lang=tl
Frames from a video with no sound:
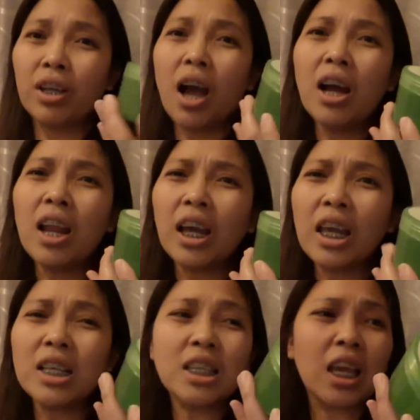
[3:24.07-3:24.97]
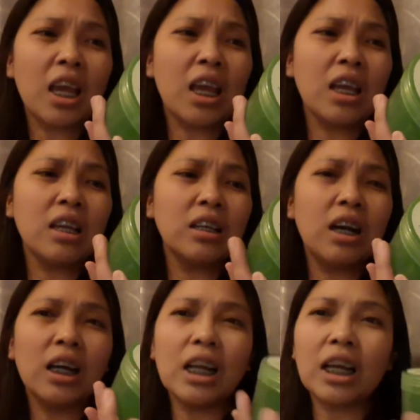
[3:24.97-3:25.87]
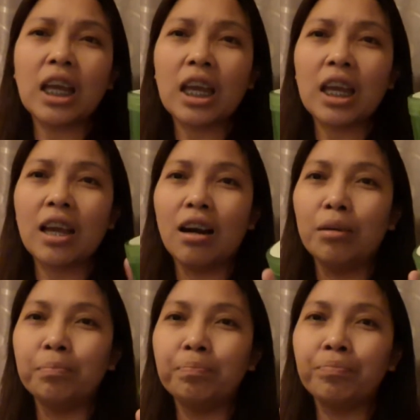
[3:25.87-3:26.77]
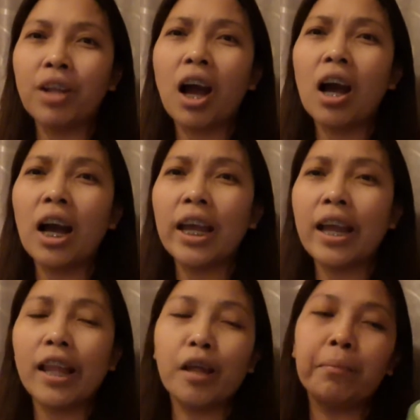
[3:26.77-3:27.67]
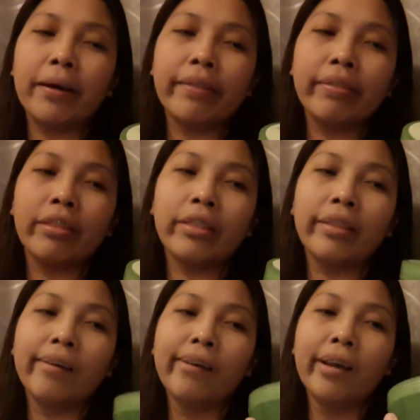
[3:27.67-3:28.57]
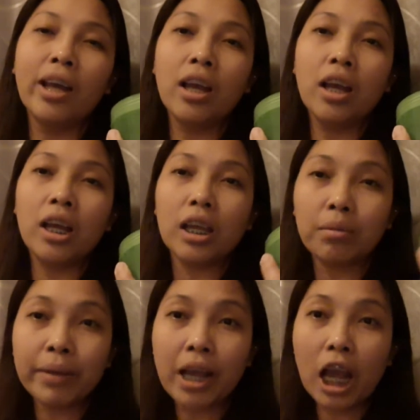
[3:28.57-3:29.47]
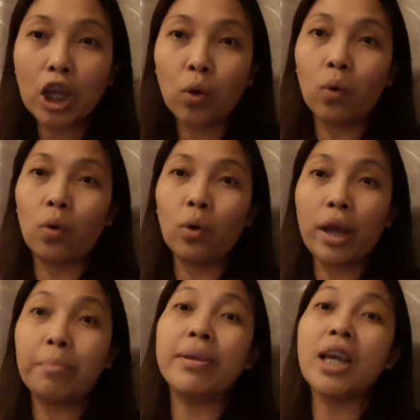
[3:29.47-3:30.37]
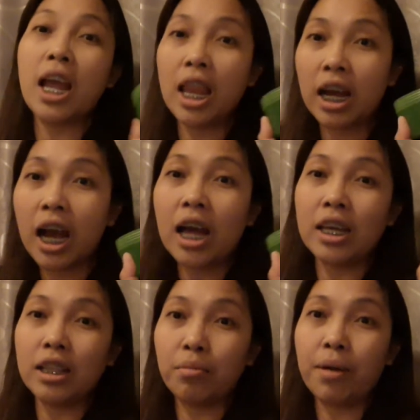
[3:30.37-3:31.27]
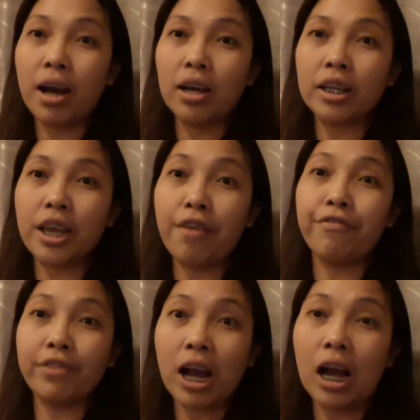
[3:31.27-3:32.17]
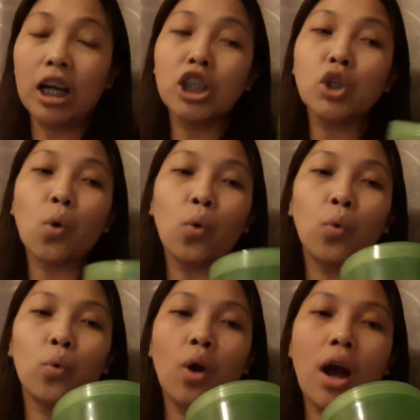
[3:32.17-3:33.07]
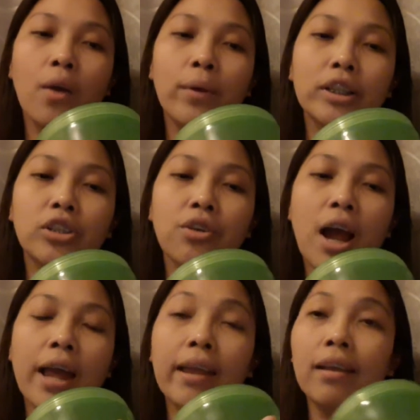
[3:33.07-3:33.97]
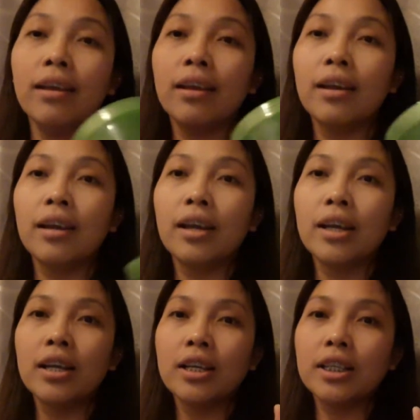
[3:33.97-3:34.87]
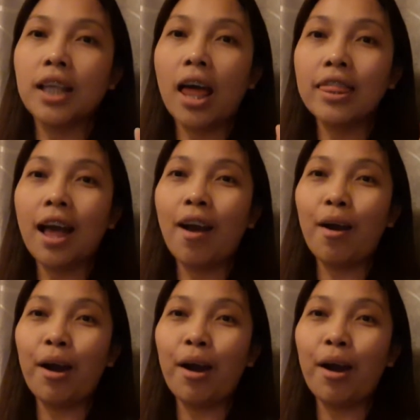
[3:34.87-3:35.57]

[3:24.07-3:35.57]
ang laki kasi ang laki um, nakakahiya naman ibigay ko, ibigay lang nga, eh, di ba? Gift nga. So, I will try. Sana,